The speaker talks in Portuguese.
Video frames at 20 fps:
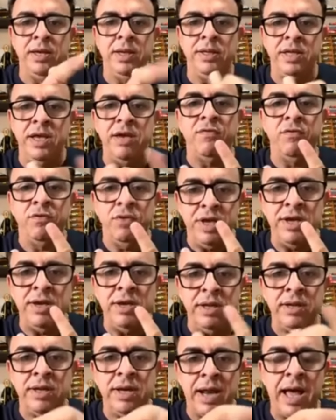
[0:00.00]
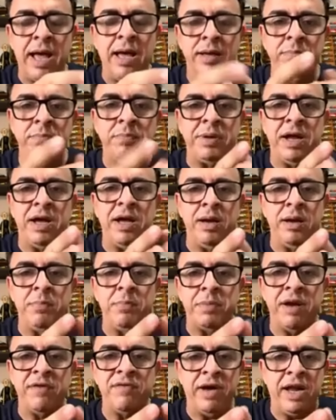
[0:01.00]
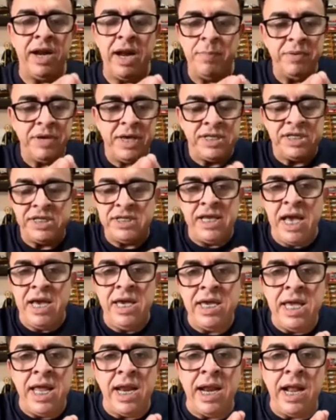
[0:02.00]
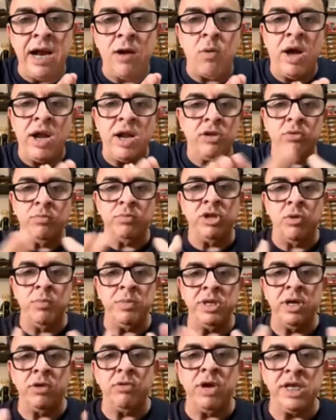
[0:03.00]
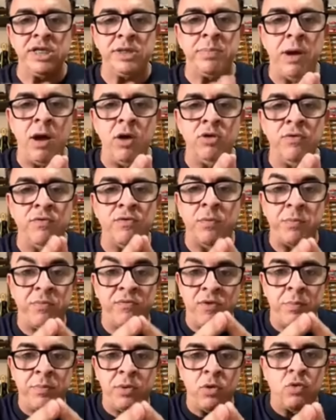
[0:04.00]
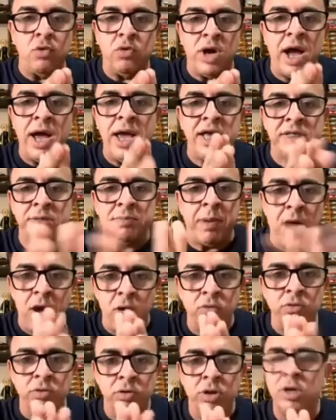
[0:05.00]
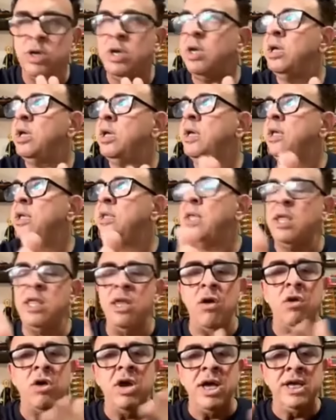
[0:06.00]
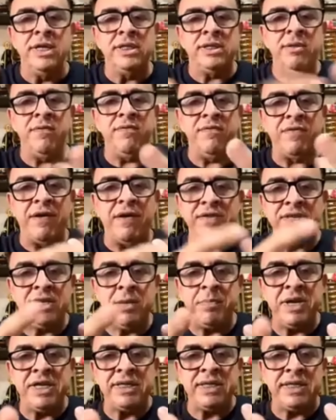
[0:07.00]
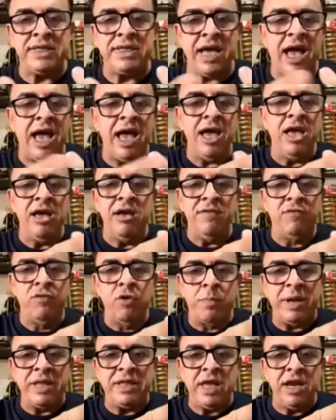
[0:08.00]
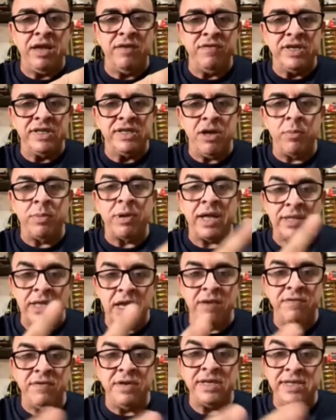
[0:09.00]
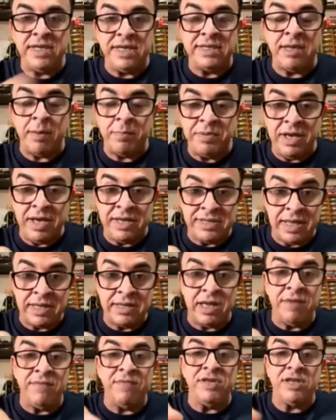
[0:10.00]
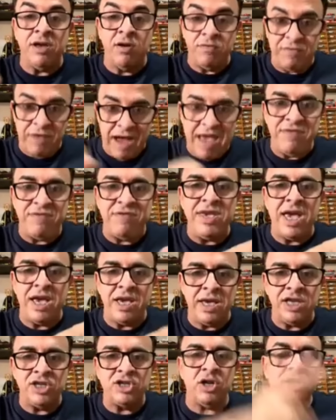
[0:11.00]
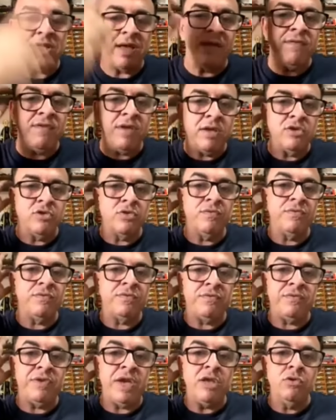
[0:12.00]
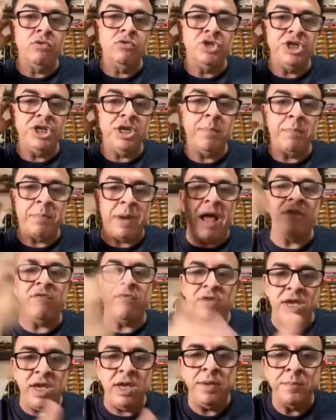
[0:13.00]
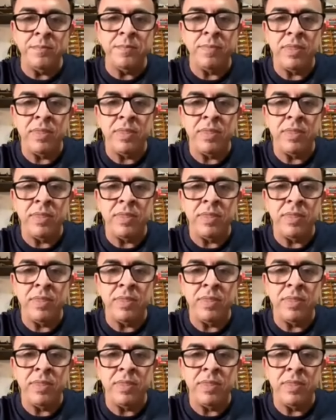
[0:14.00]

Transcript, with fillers: devo ir lá para falar, porque se aqui em Araraquara não estão me dando respaldo, eu vou, vou procurar respaldo, entendeu? Se, se precisar, vou para a televisão, porque a televisão essa televisão vai vir aqui, só está vendo, vendo o dia para vir,